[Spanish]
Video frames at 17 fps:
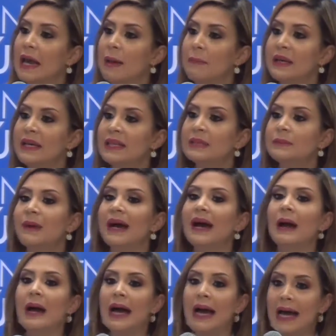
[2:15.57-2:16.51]
que la
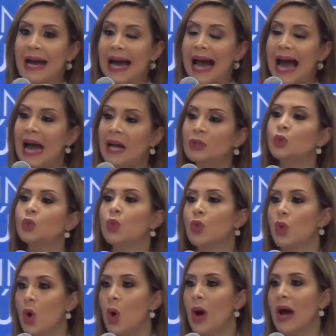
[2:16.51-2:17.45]
misma
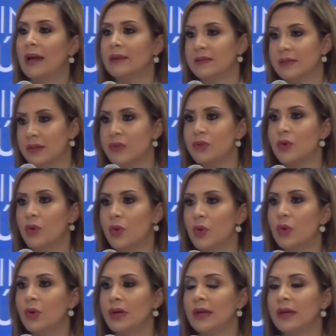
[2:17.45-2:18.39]
ayudó al
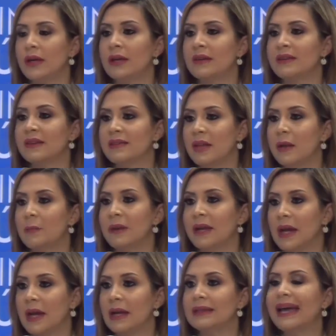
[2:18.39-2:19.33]
señor eh,
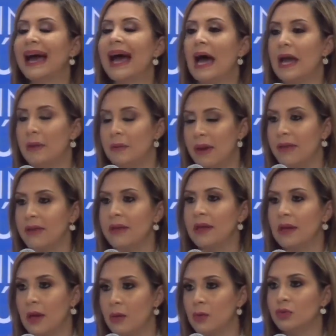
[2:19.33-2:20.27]
César Peralta a
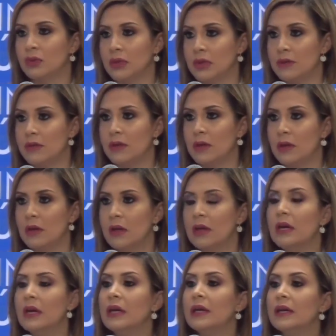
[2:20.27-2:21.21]
evadir la justicia.
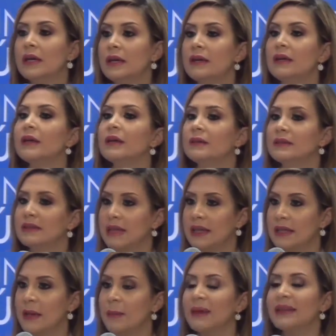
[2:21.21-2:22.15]
Y
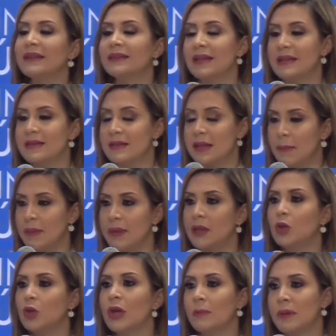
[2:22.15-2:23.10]
ciertamente se le está
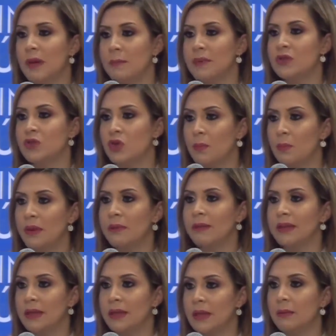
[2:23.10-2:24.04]
pidiendo también prisión
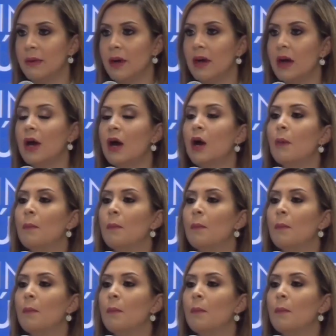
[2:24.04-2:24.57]
preventiva